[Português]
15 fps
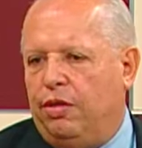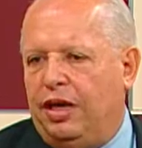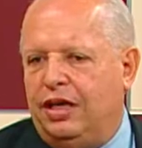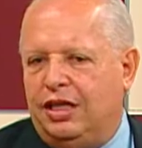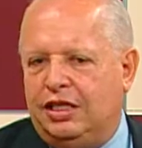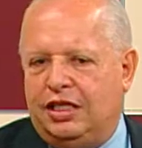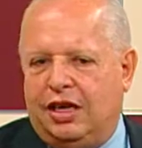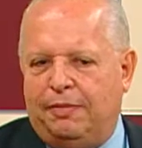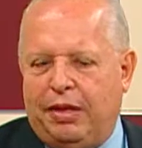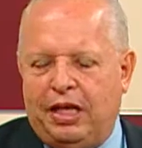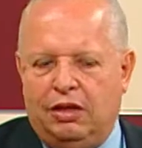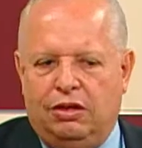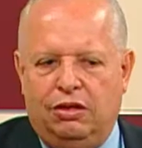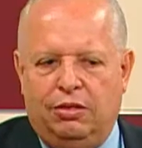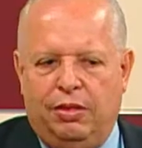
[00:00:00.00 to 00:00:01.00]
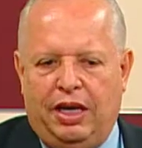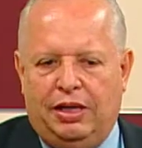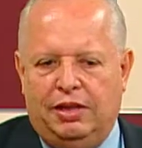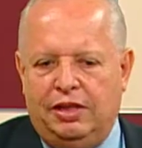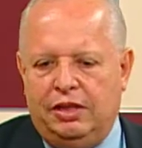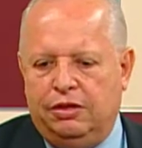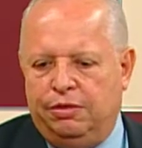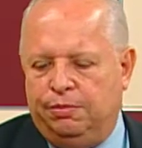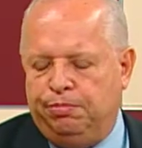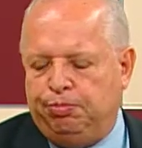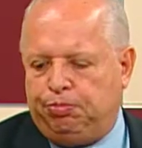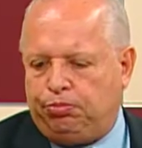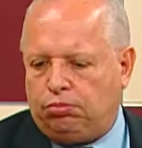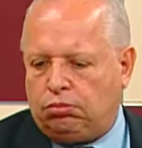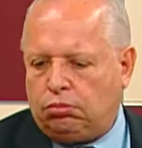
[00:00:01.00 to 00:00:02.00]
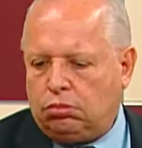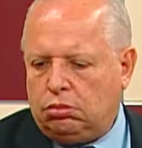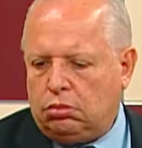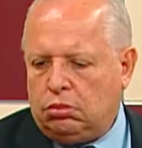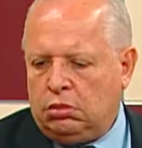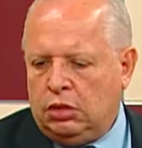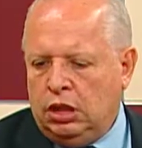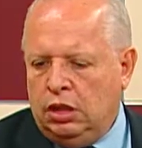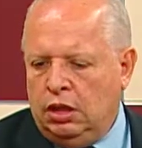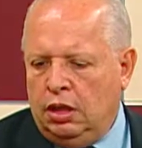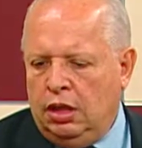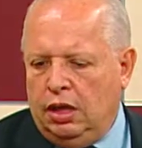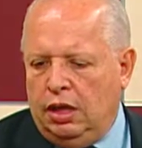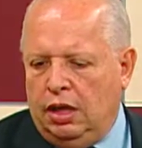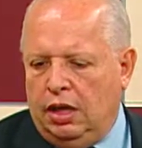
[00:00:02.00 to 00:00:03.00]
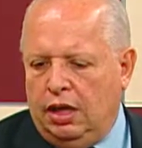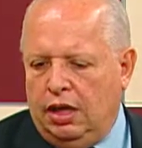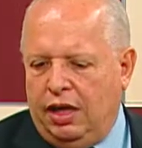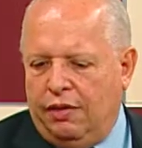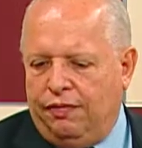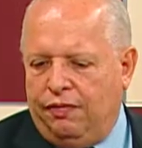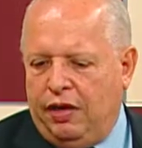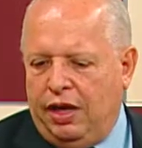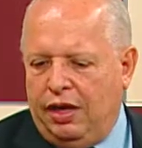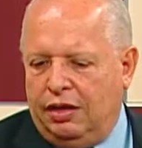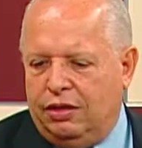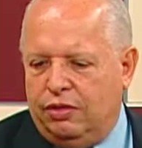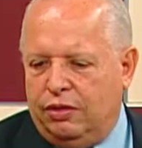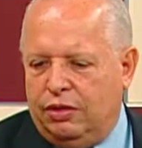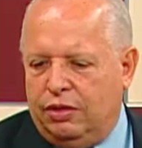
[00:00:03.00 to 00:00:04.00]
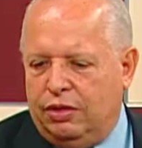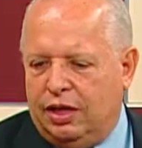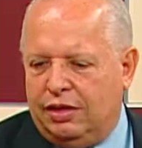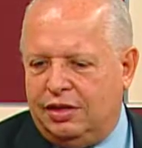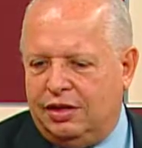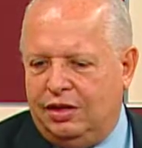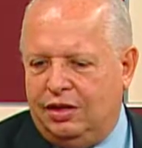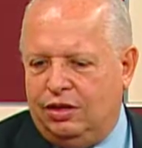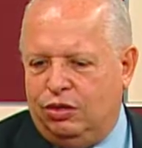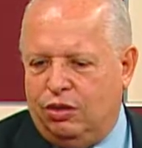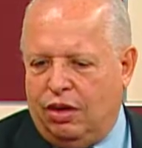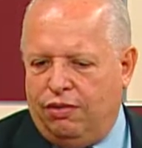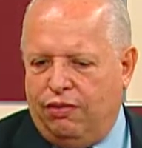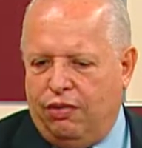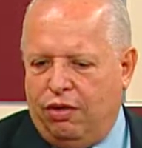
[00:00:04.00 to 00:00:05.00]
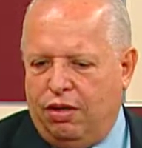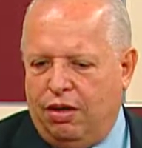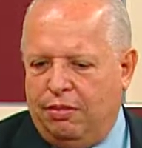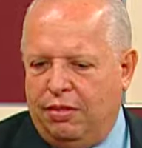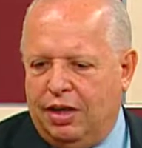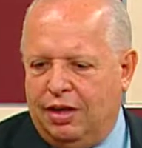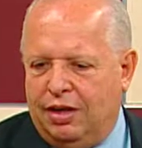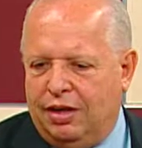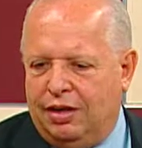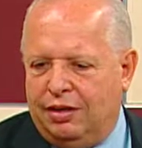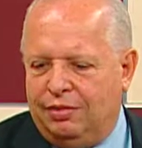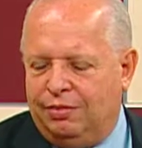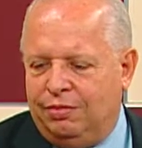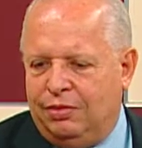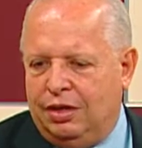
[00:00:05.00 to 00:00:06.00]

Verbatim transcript: planejamento no Brasil, ele é feito assim de uma forma